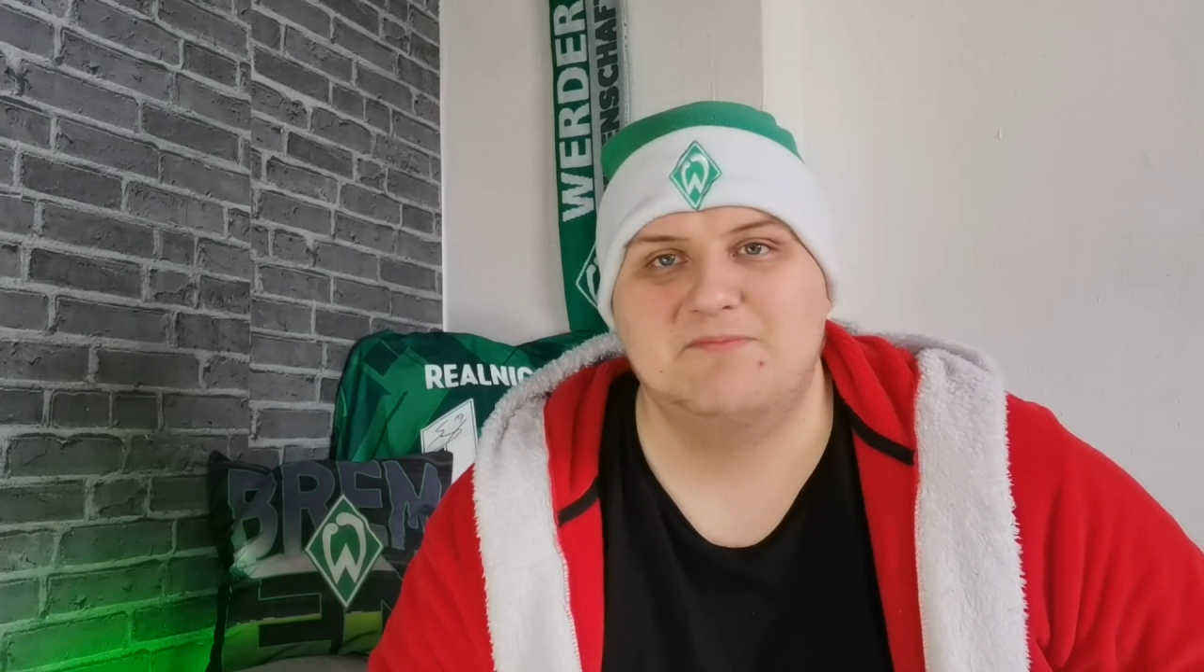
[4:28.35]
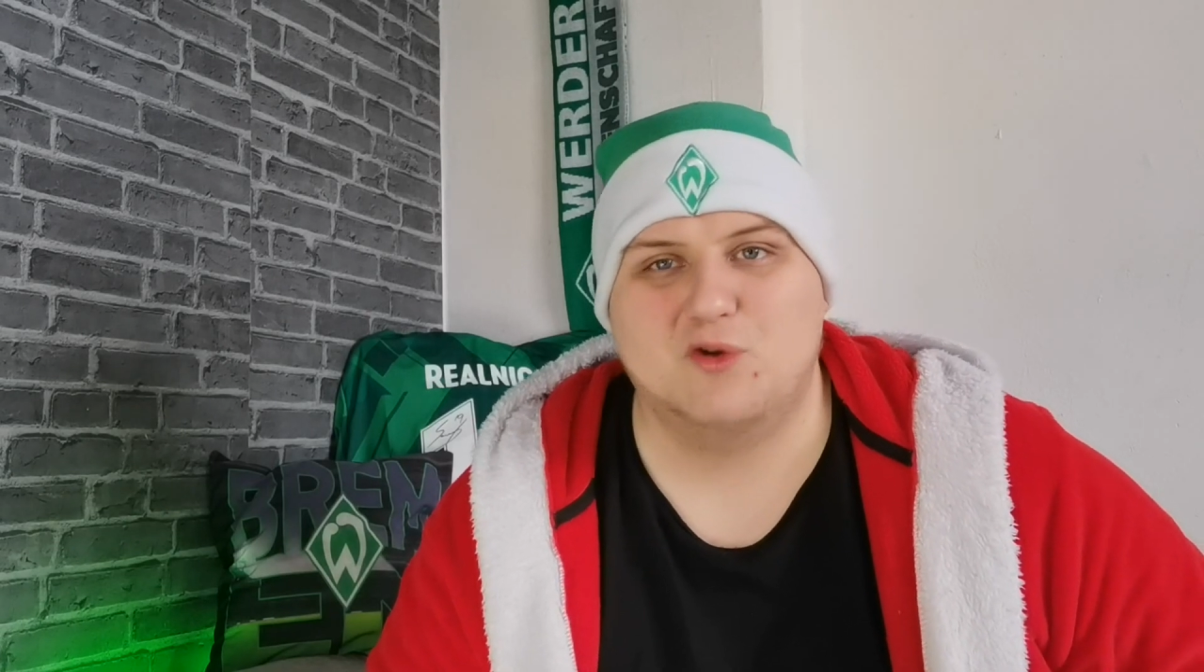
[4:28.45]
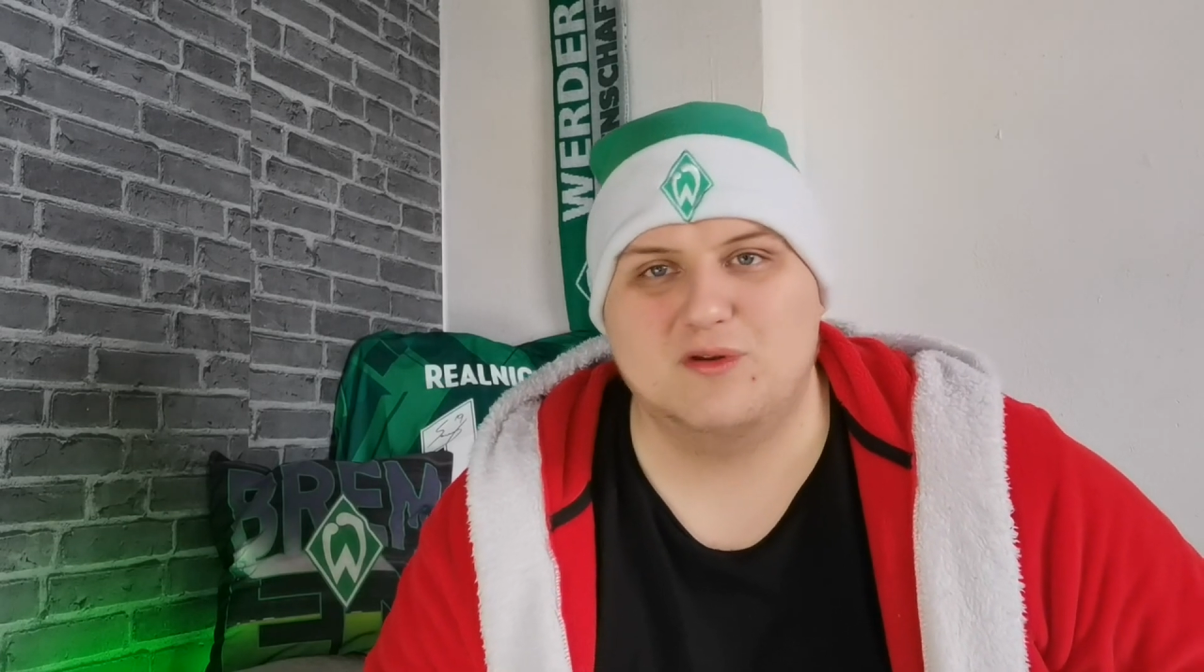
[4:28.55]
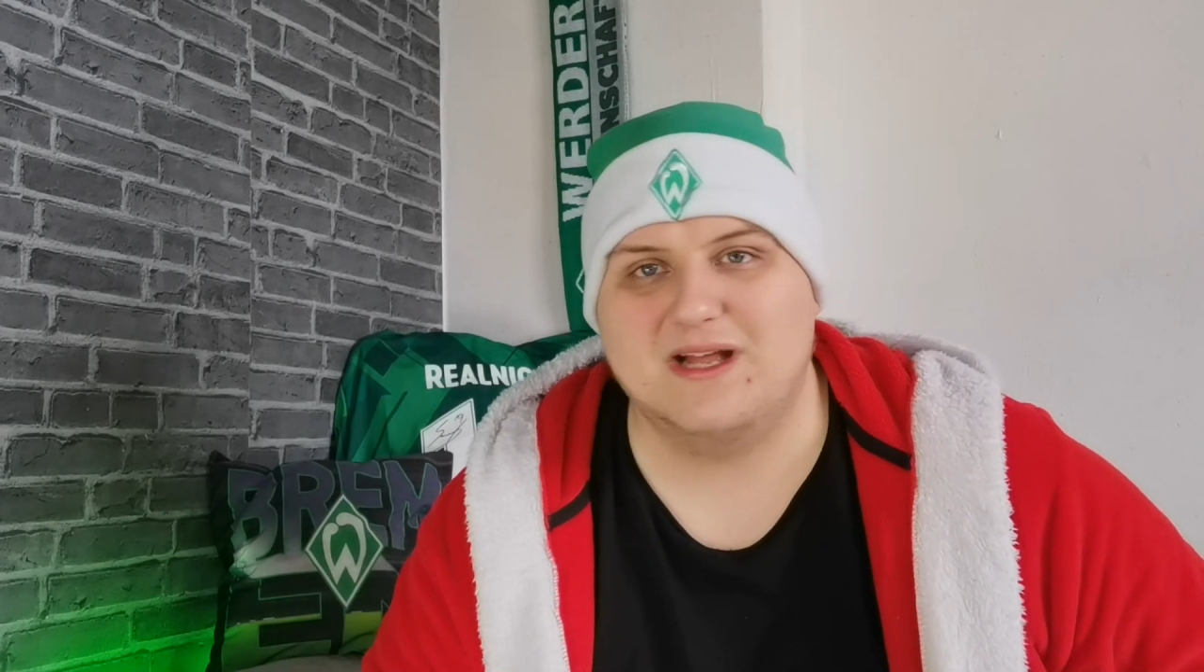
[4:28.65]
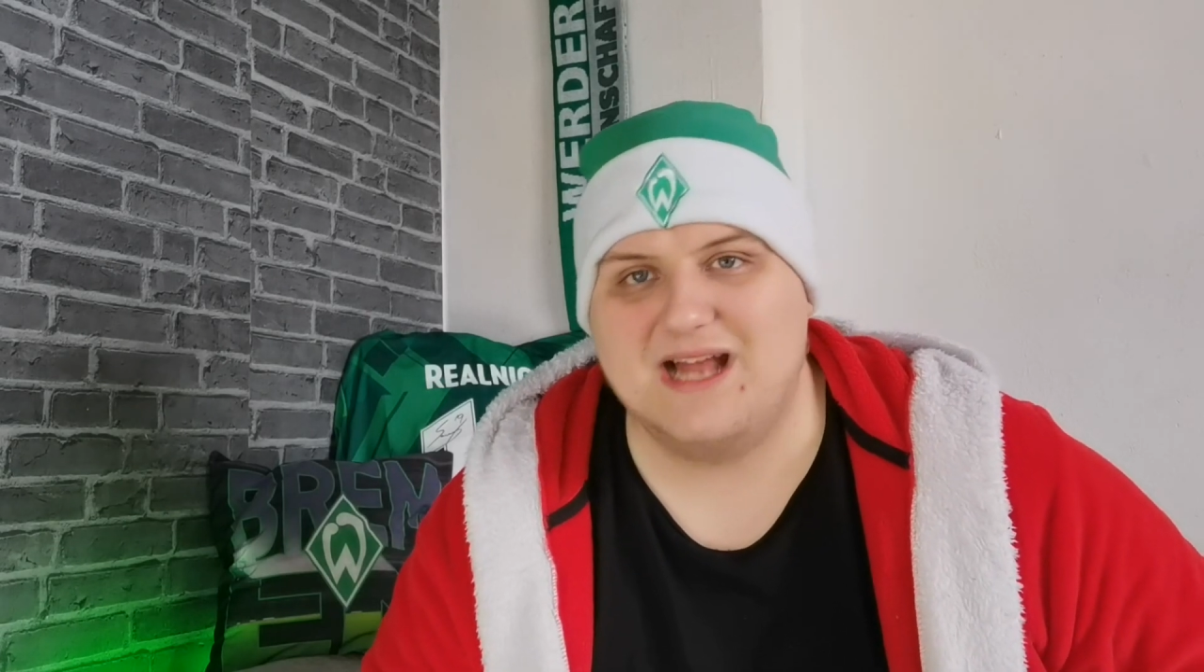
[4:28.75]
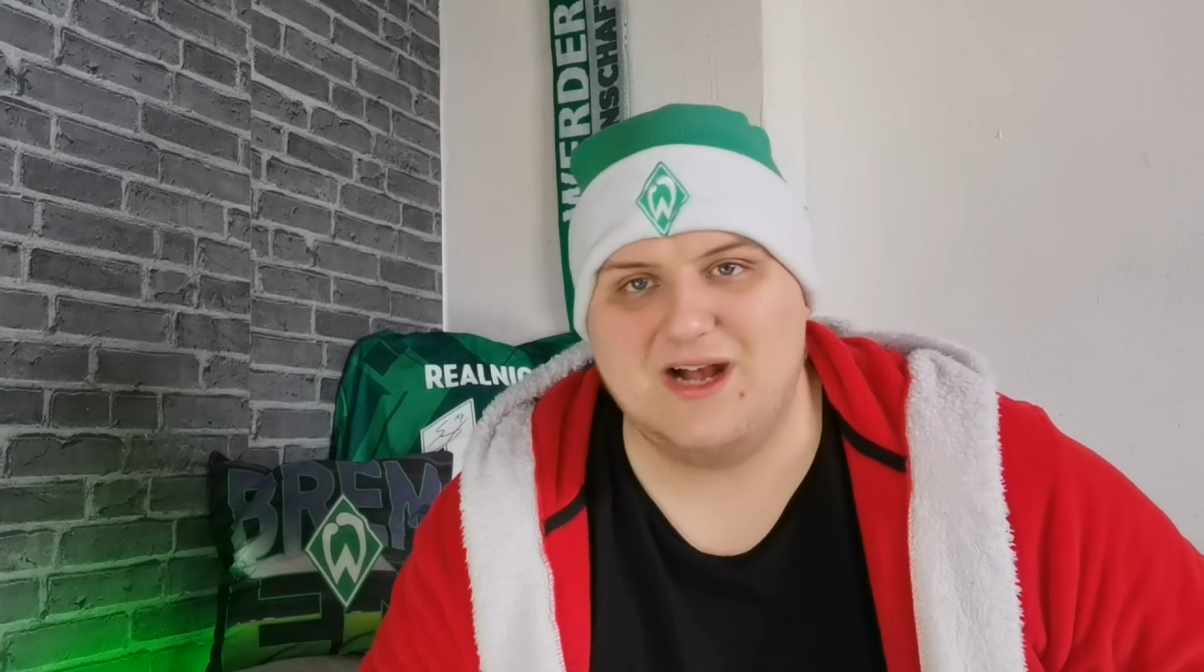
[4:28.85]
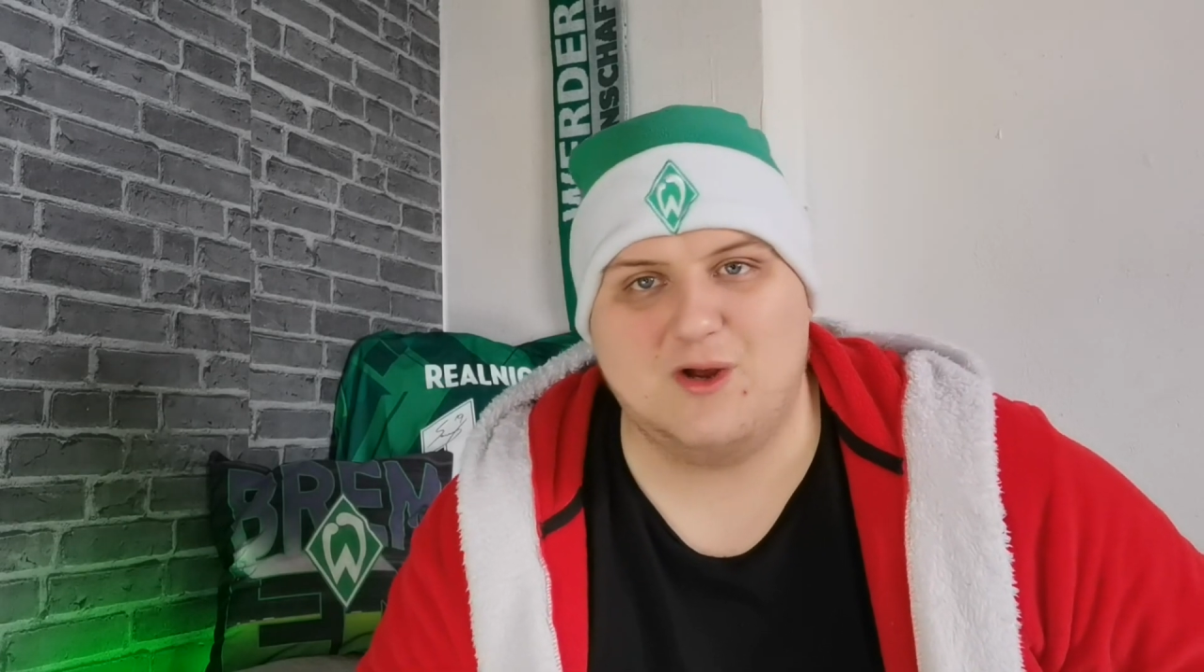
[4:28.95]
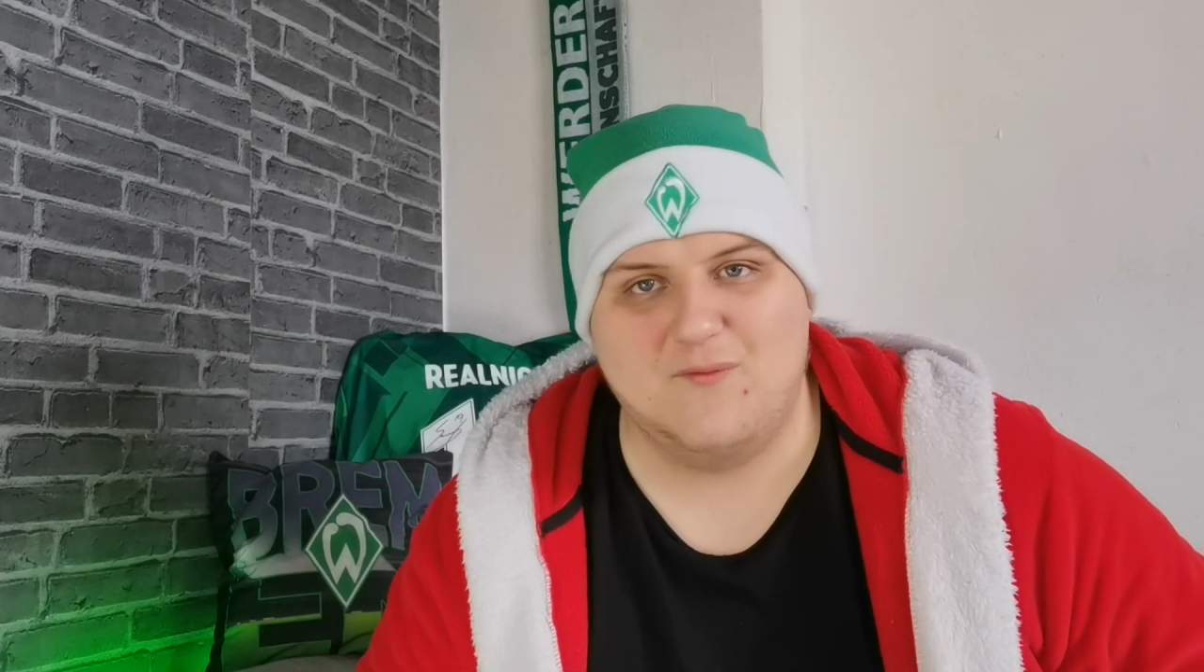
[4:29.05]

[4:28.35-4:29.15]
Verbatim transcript: Und danach